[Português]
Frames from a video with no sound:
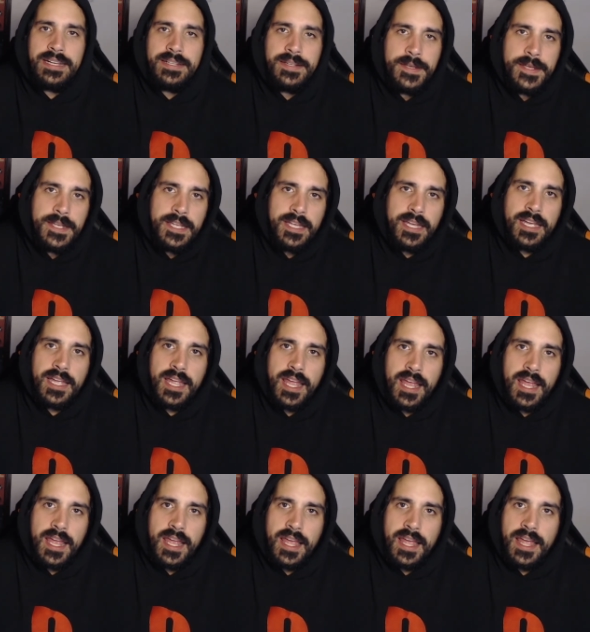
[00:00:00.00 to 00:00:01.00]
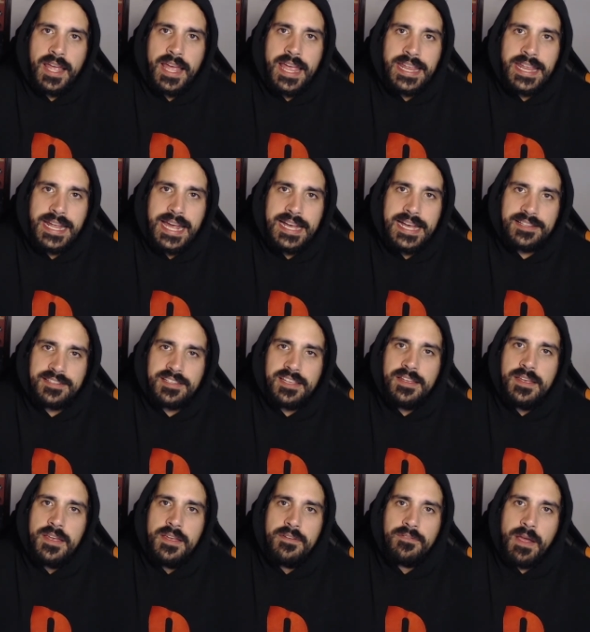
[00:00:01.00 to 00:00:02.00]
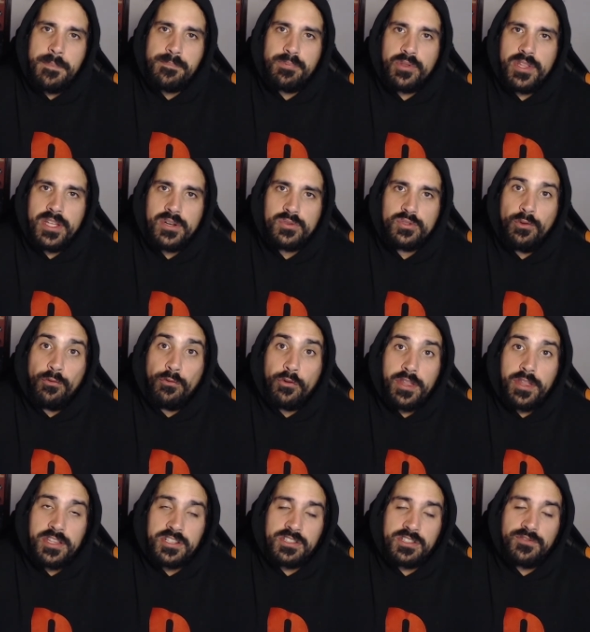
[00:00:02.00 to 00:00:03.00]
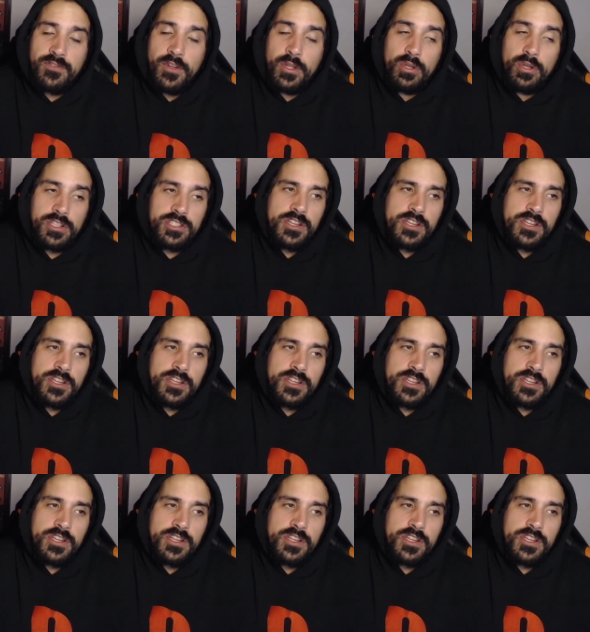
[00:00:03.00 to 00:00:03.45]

Uh, em casa vai poder usufruir destes valores